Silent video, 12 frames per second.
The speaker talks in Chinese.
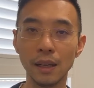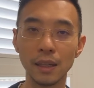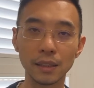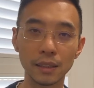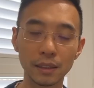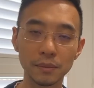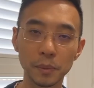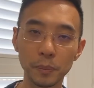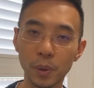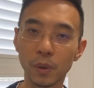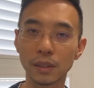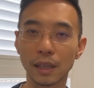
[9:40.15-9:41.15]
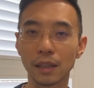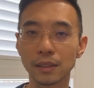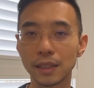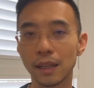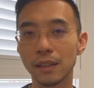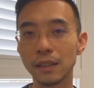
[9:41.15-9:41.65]
这个他们破党
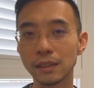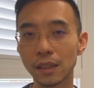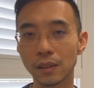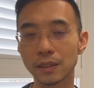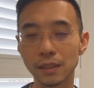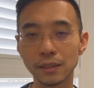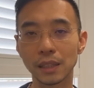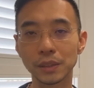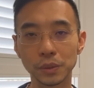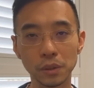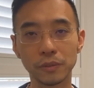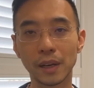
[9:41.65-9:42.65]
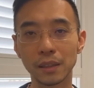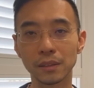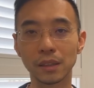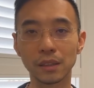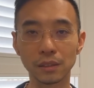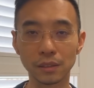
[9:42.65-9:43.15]
建立到现在所有发生的
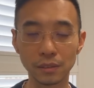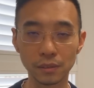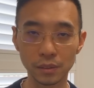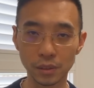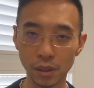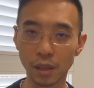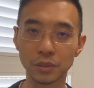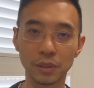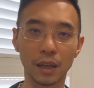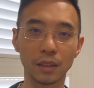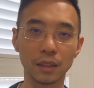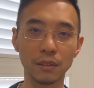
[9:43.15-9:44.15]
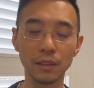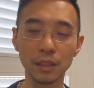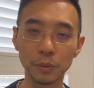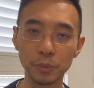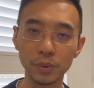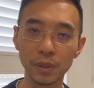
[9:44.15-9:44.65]
事情。都要去了解，因为
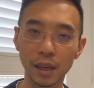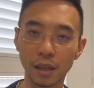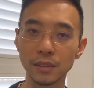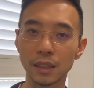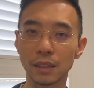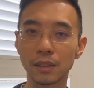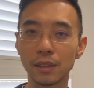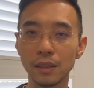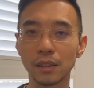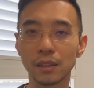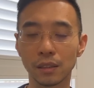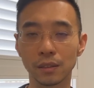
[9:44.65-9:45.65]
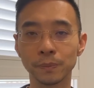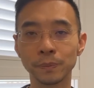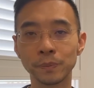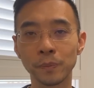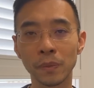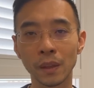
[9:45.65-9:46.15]
你不了解这个历史，
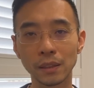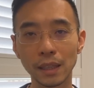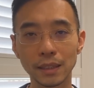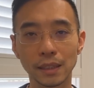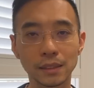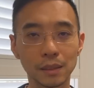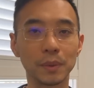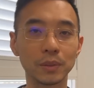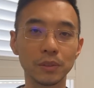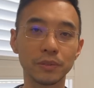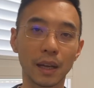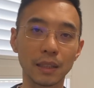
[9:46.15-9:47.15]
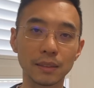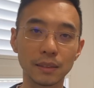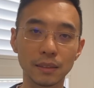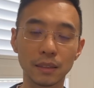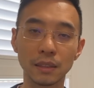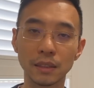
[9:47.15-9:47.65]
大家怎么去反
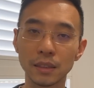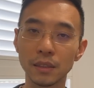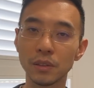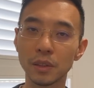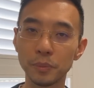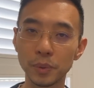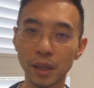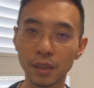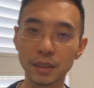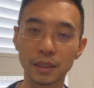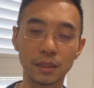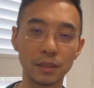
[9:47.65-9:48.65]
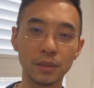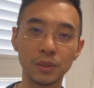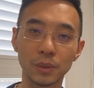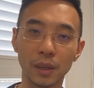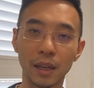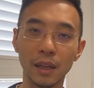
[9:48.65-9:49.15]
思呢？你这些东西不了解清
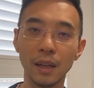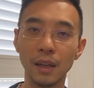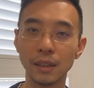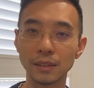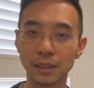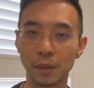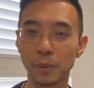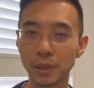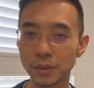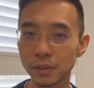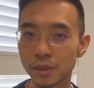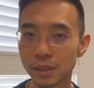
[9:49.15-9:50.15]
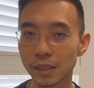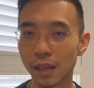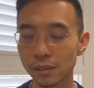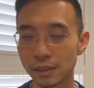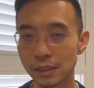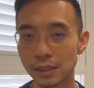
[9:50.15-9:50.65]
楚了，怎么去指
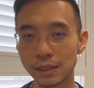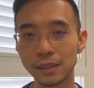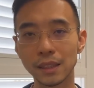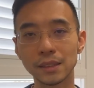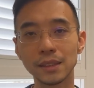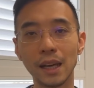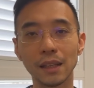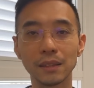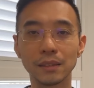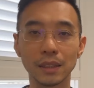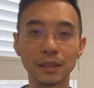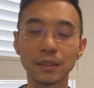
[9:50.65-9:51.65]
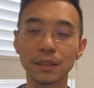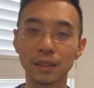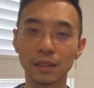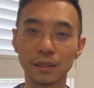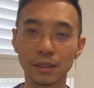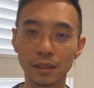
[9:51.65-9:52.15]
导你现在的这些
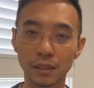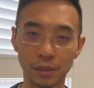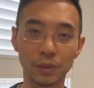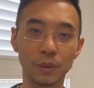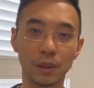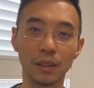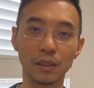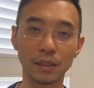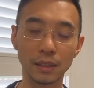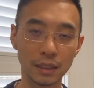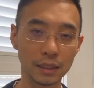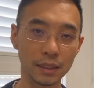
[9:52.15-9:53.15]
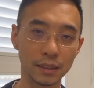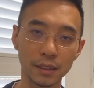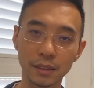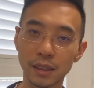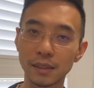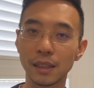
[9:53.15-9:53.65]
生活和你现在这
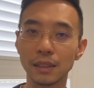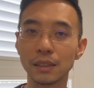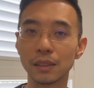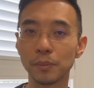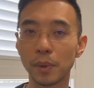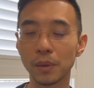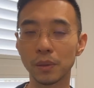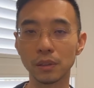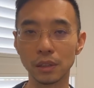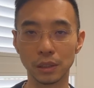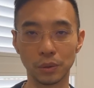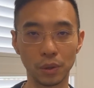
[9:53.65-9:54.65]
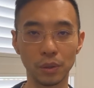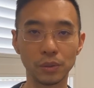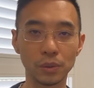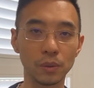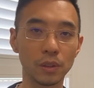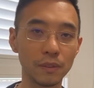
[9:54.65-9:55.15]
些认知，包括你对于
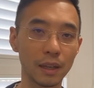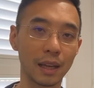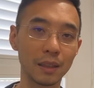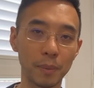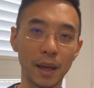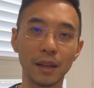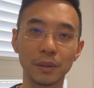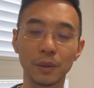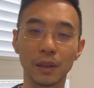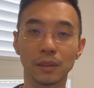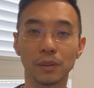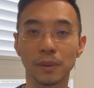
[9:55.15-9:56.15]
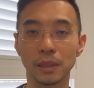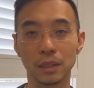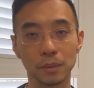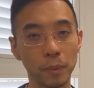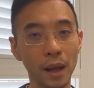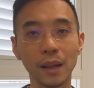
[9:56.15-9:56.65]
中国未来的判断，对吧？你
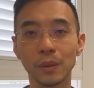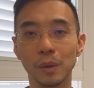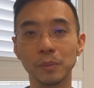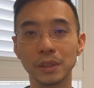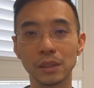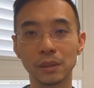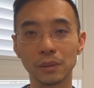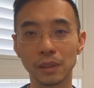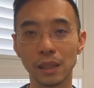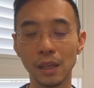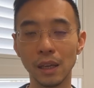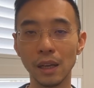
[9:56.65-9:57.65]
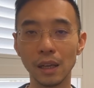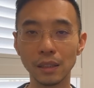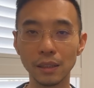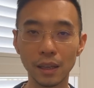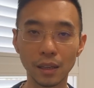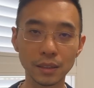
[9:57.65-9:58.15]
是判断不清楚的。
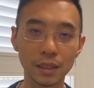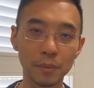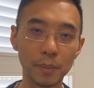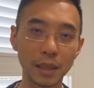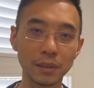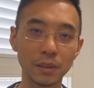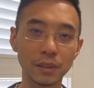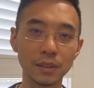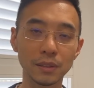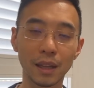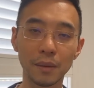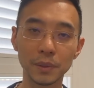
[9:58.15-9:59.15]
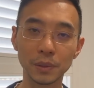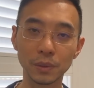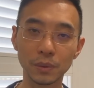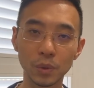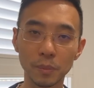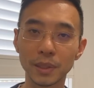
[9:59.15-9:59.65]
你了解了八九六四他们有
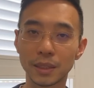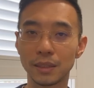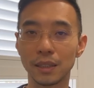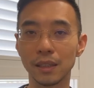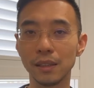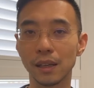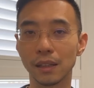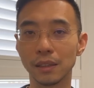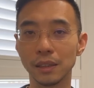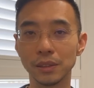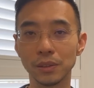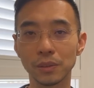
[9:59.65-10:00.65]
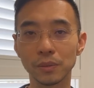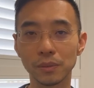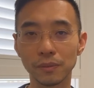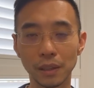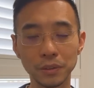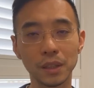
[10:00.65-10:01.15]
多么邪恶，你就
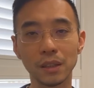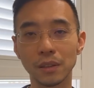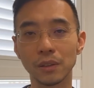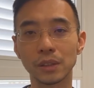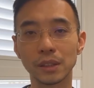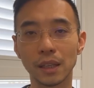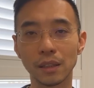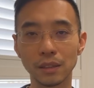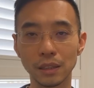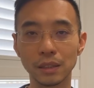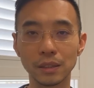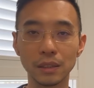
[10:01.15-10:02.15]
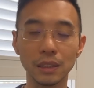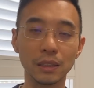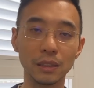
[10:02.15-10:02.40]
完全能够知道你你